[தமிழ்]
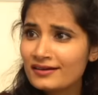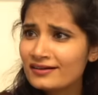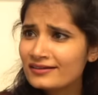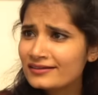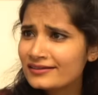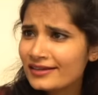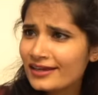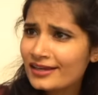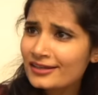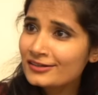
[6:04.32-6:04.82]

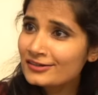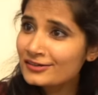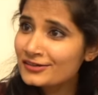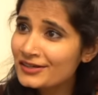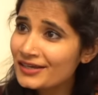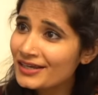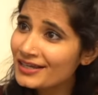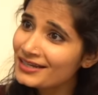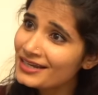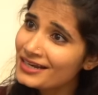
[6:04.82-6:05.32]
பழகிற
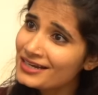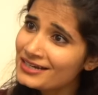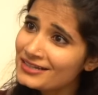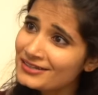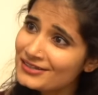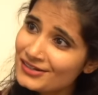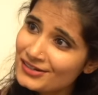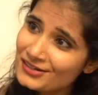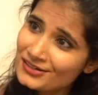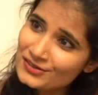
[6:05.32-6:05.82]
வரைக்கும்
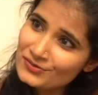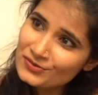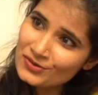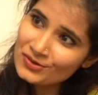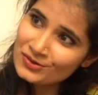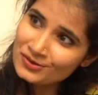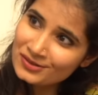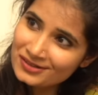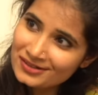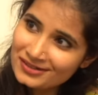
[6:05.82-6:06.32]
என் புருஷன்
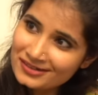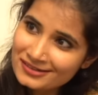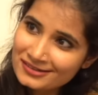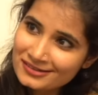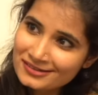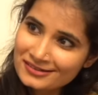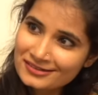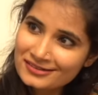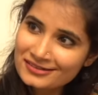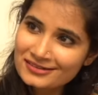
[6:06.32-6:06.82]
ஒரு மாதிரினா
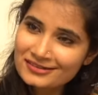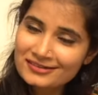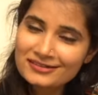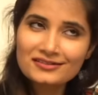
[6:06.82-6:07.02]
இவன்